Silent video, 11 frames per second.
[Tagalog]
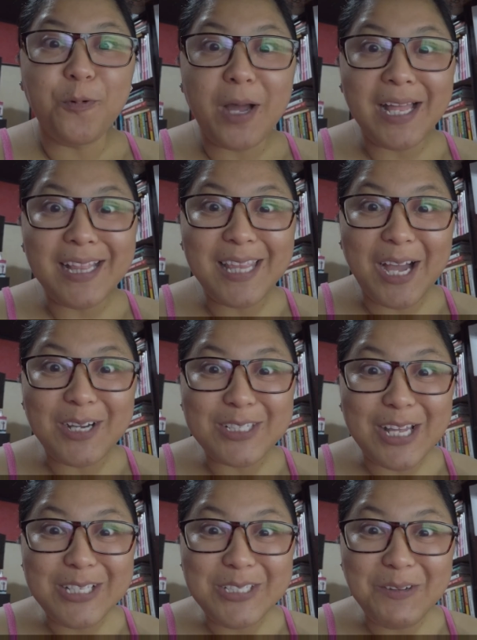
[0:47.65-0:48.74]
1,000
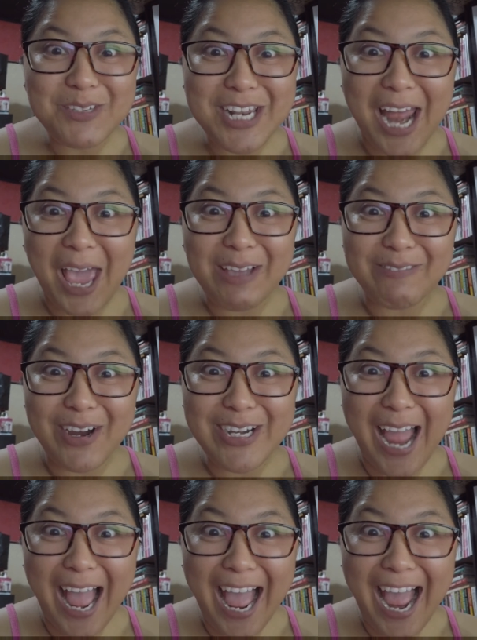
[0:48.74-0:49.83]
subscriber
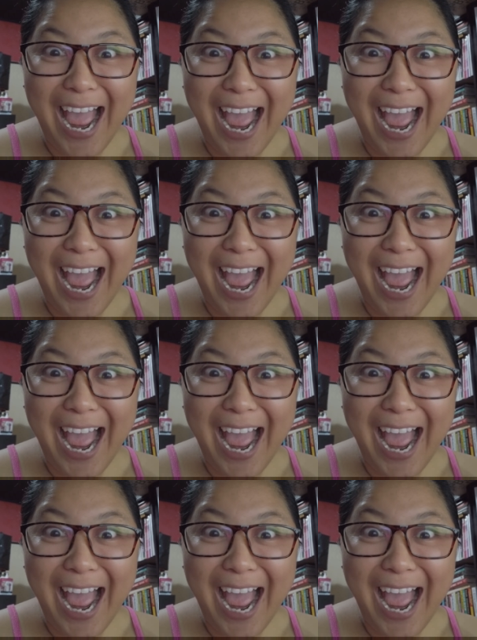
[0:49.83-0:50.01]
na!